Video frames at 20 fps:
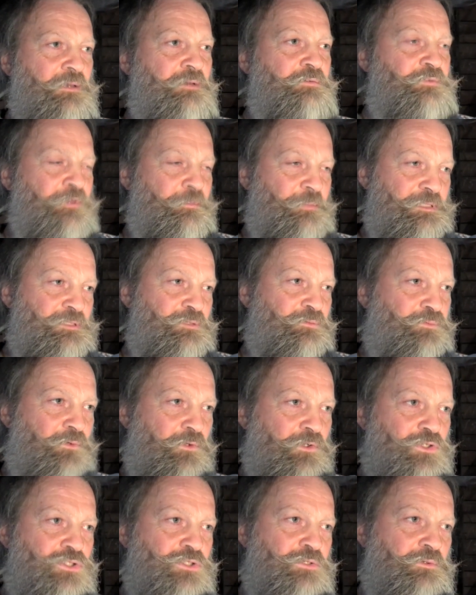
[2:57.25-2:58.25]
viermal zur
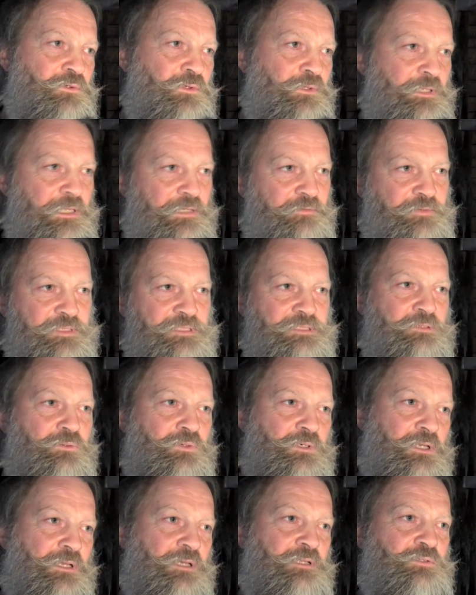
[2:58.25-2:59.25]
vollen Stunde und ein etwas
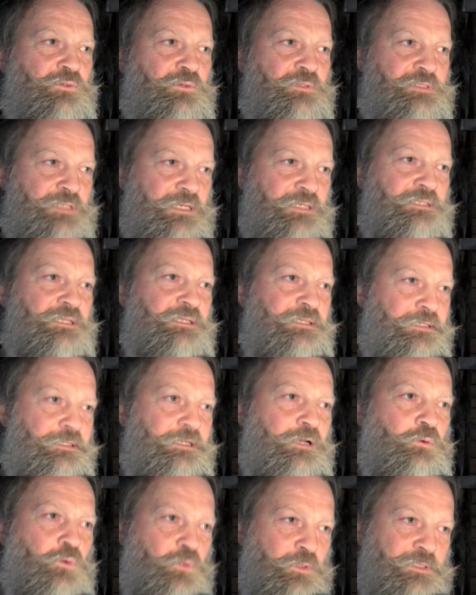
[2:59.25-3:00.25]
dunklerer Ton sagt dann die
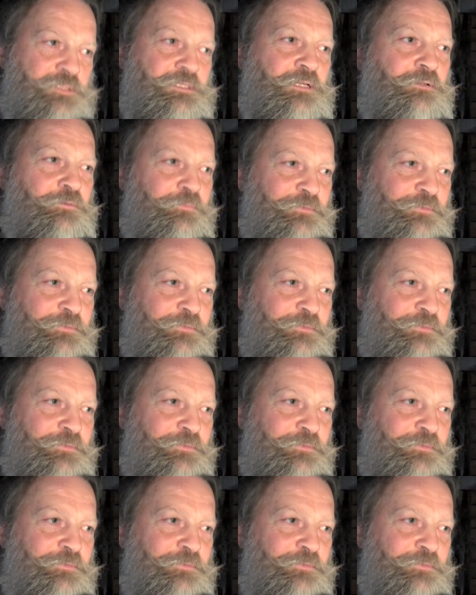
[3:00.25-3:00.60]
genaue Uhrzeit.